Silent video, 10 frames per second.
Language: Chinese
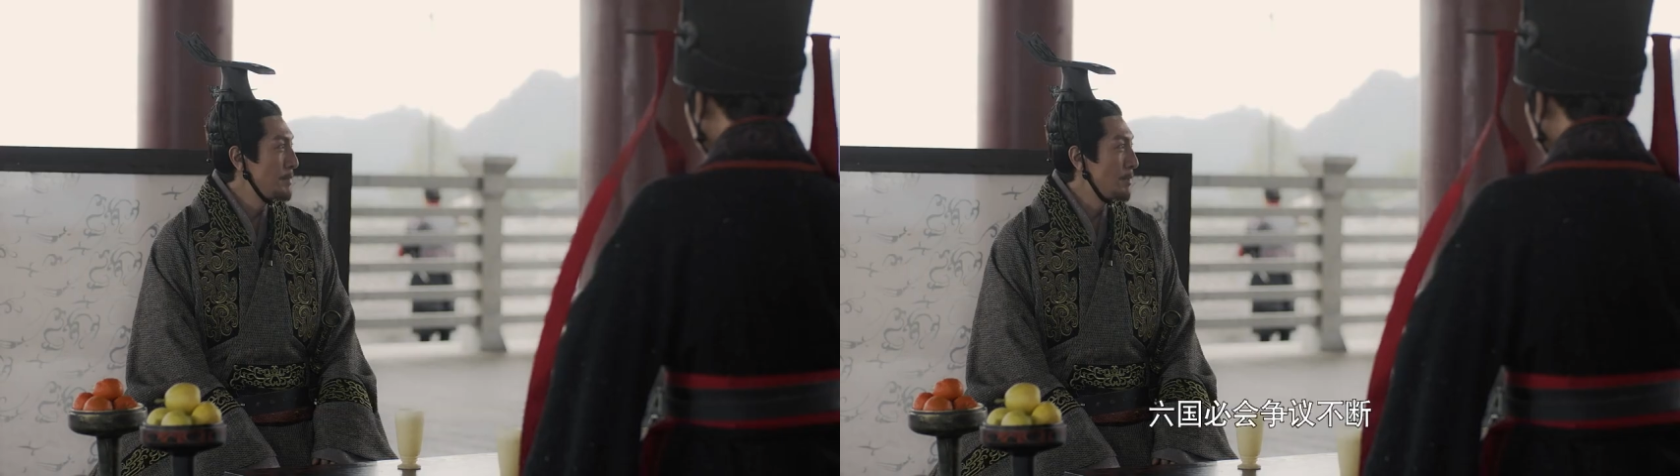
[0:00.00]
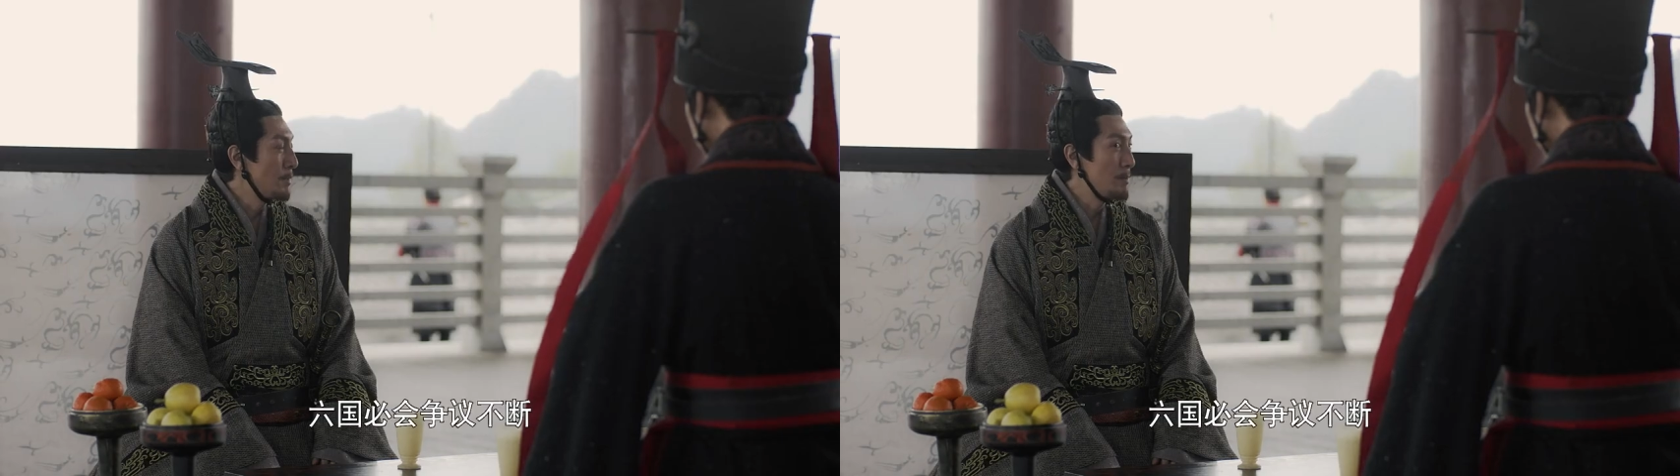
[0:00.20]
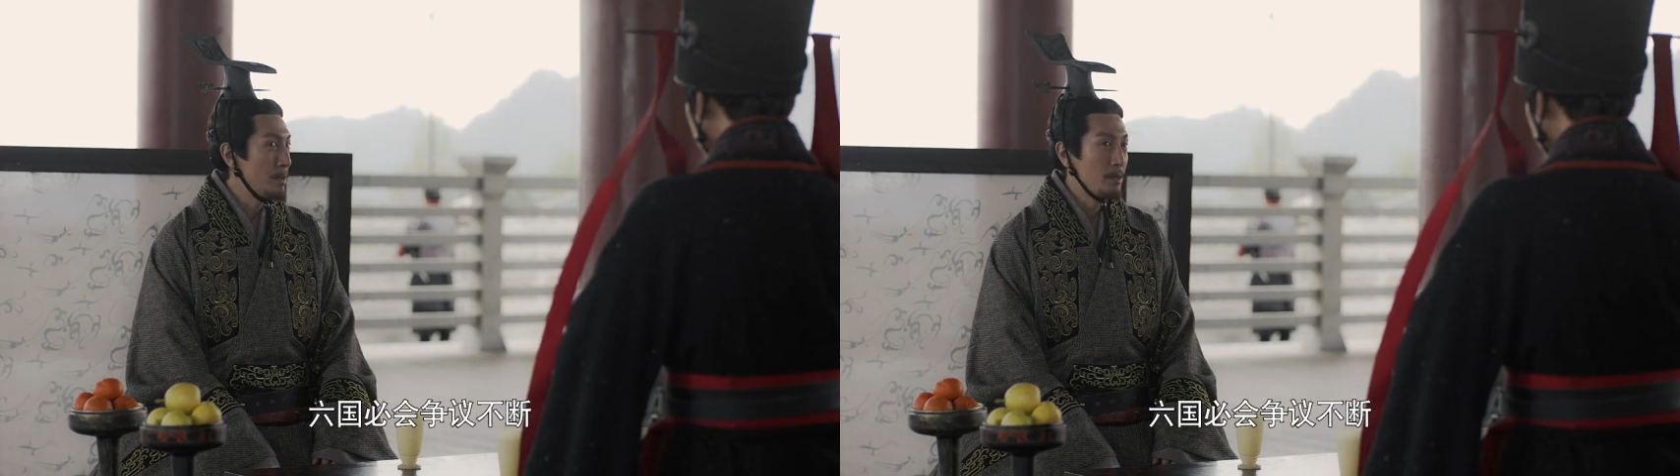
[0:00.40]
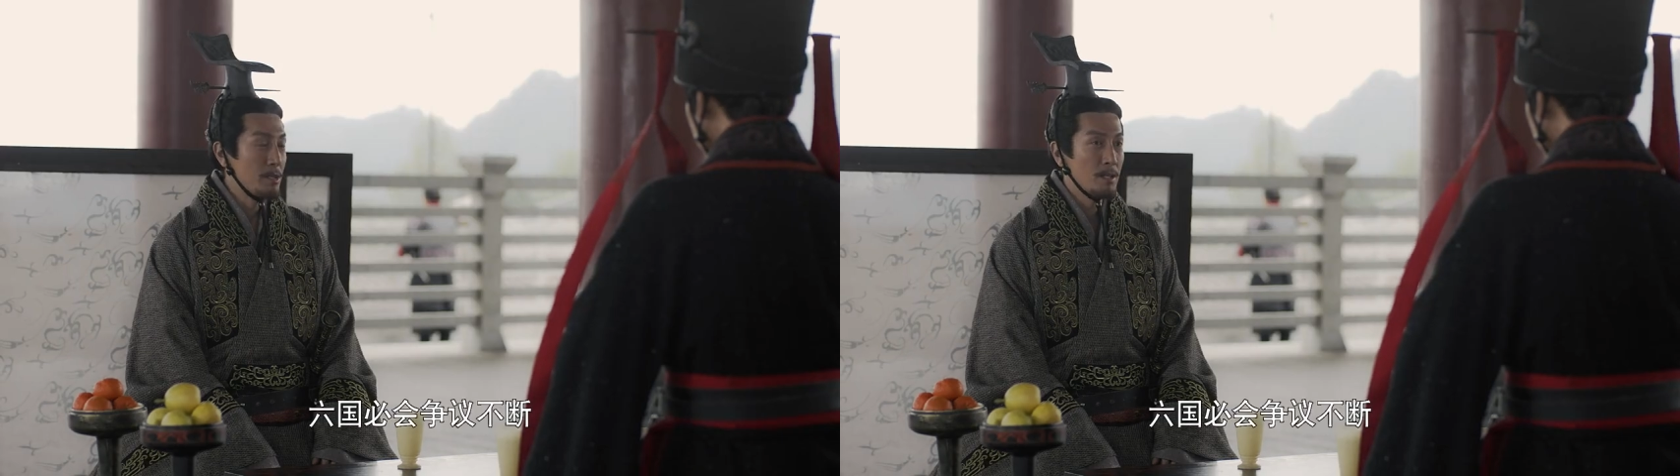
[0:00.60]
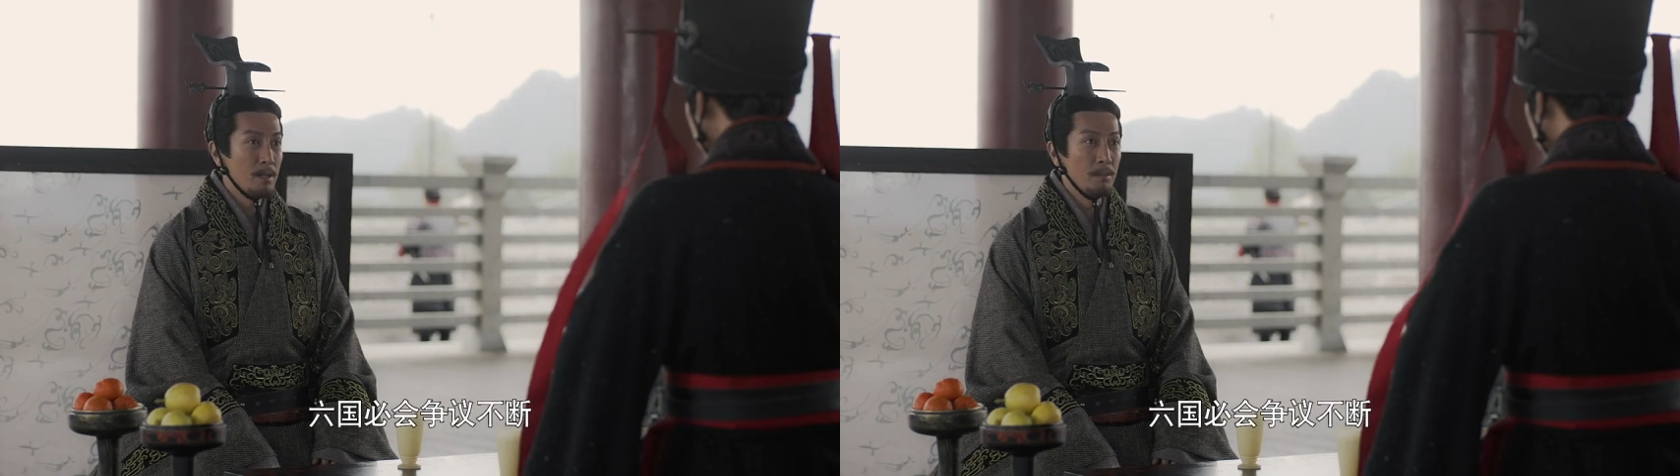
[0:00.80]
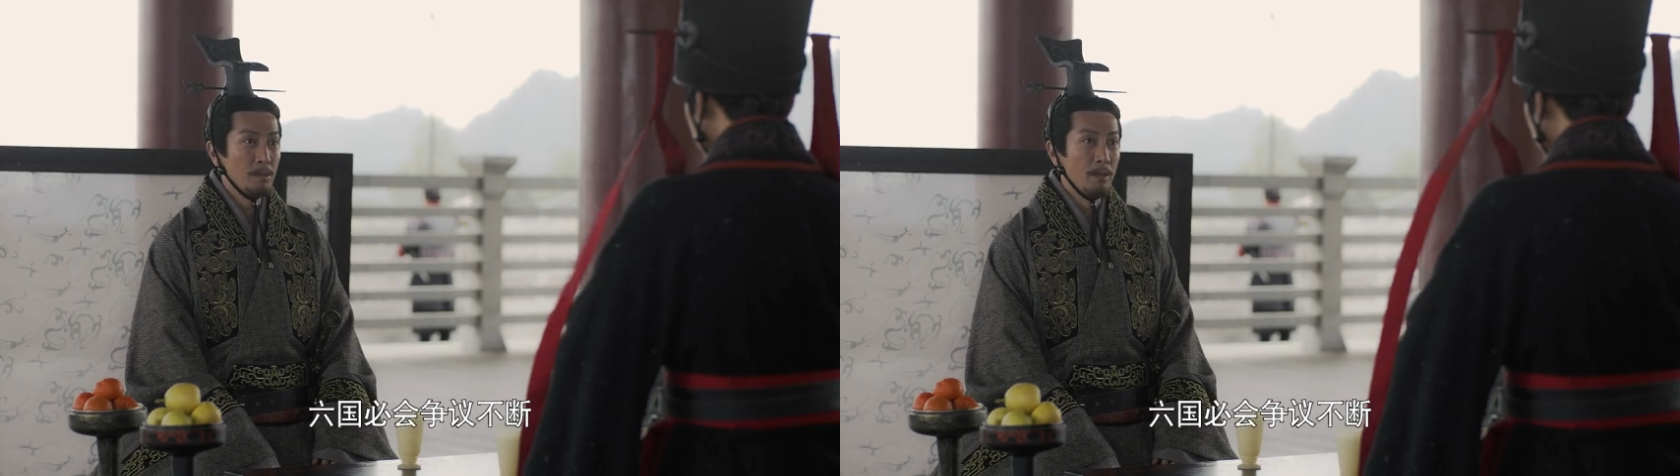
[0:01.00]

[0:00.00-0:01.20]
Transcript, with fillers: 六国必会争议不